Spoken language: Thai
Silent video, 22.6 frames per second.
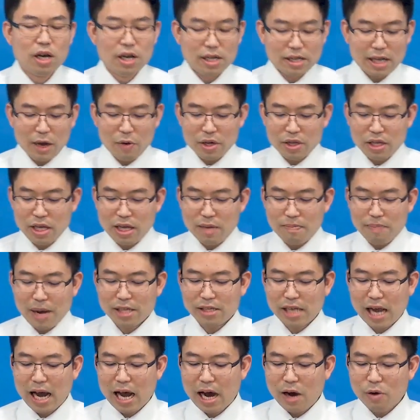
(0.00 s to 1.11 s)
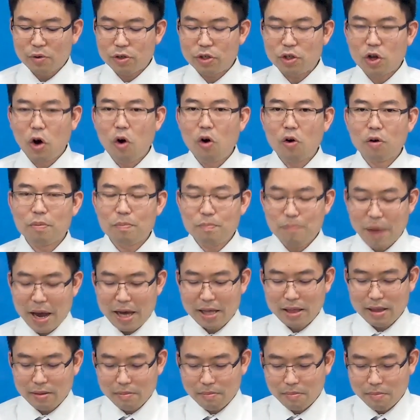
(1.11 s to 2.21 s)
แต่วันนี้พระเจ้าทรงเป็น
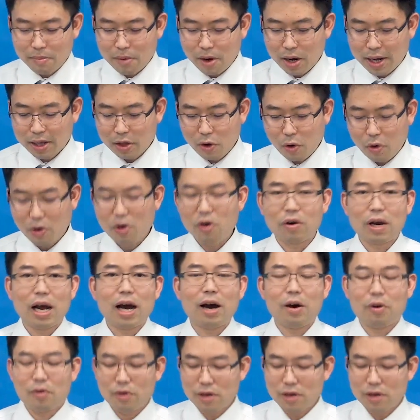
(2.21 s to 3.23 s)
มรดกของเรา